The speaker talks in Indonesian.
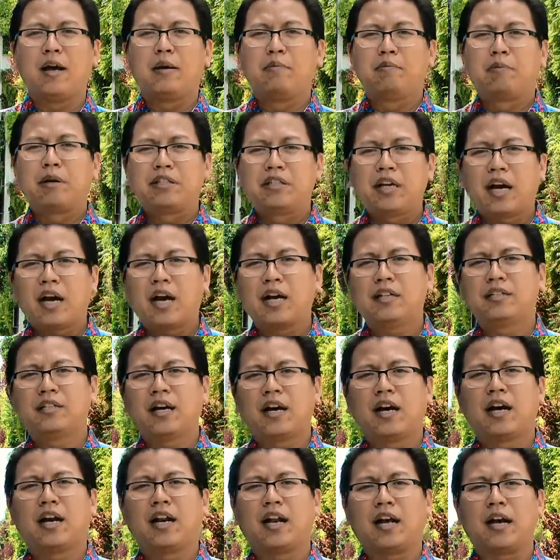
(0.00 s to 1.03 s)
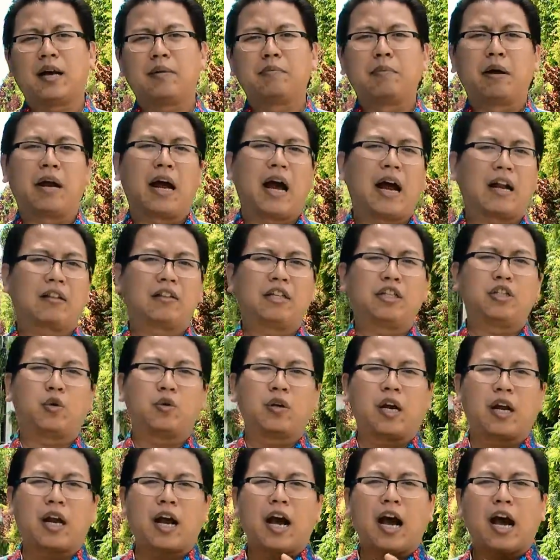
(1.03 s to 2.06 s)
Berjaga-jagalah berarti
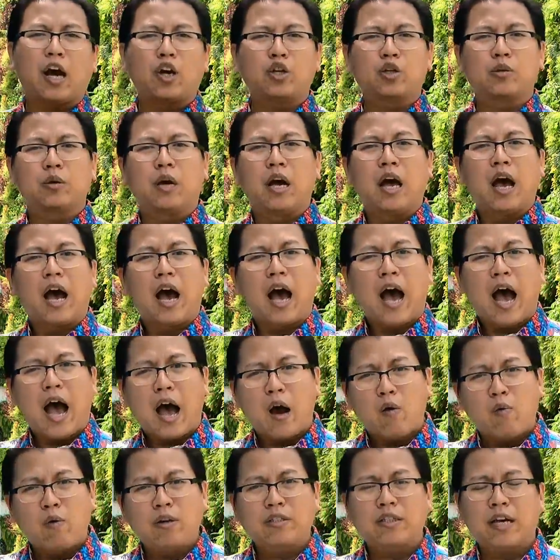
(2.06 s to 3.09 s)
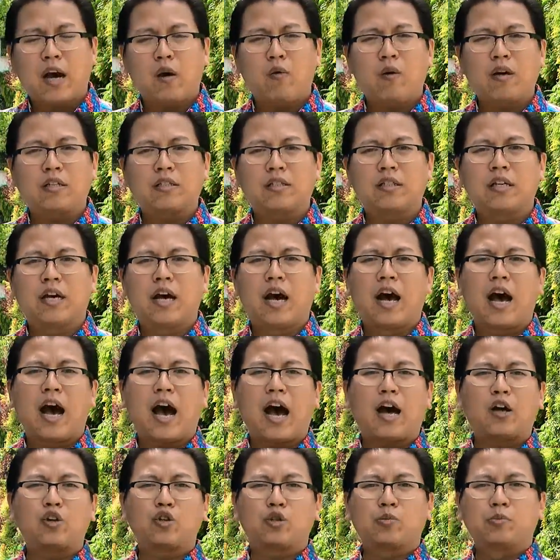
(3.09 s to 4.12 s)
saudara harus awas-awas,
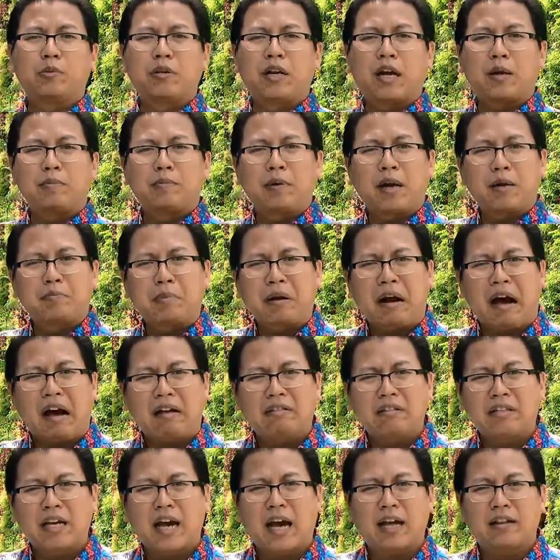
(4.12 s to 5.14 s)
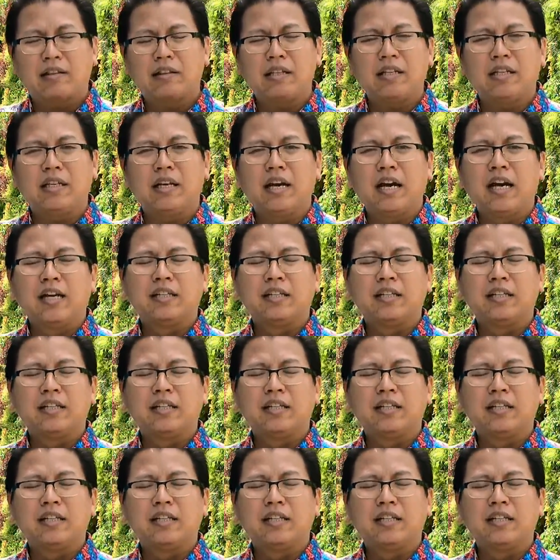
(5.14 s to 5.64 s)
harus benar-benar berhati-hati.